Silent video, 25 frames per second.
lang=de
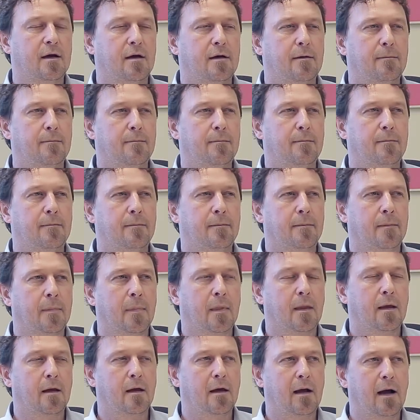ähm,
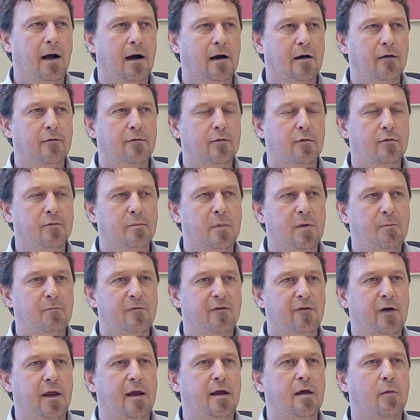alles, was mit
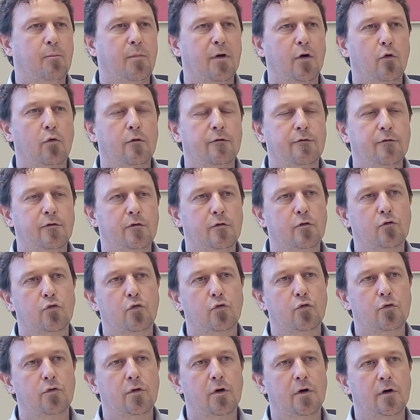Pflegeberufen zu
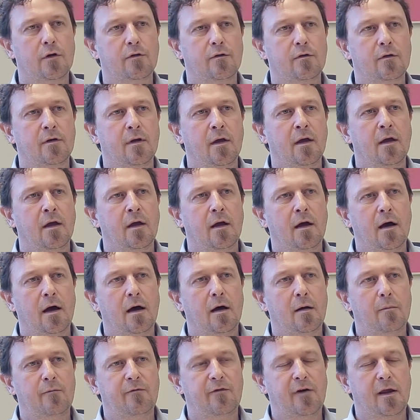tun hat.
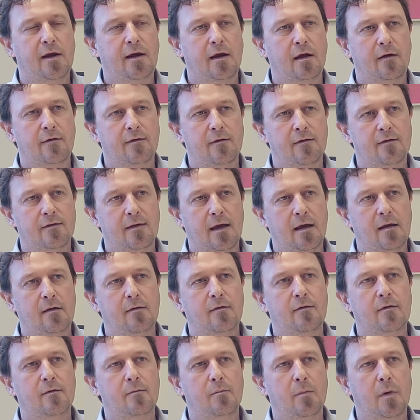Äh,
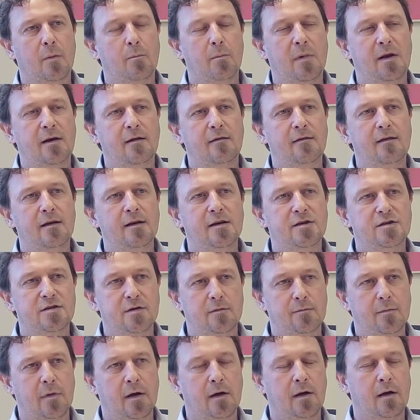Pflegeassistenz,
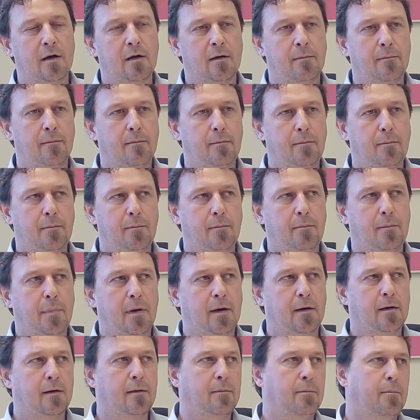medizinische ähm,
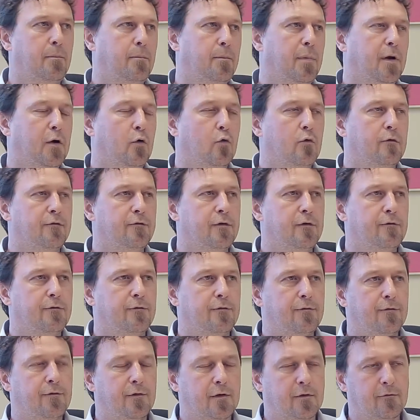äh, Berufe
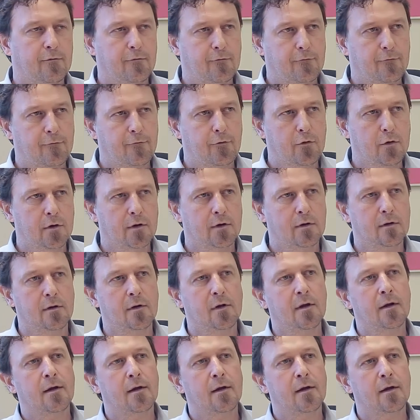für